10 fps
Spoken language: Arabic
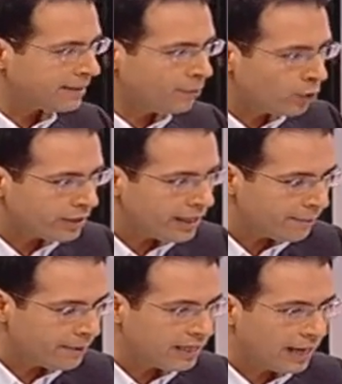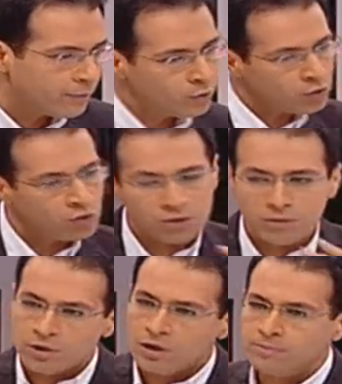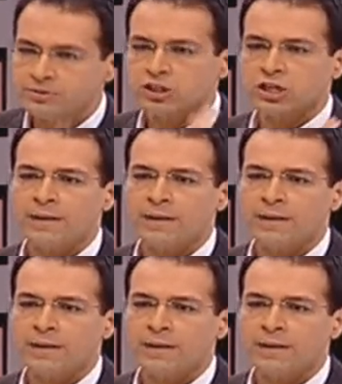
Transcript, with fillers: بعود اللي عم بيقوله بترجع عن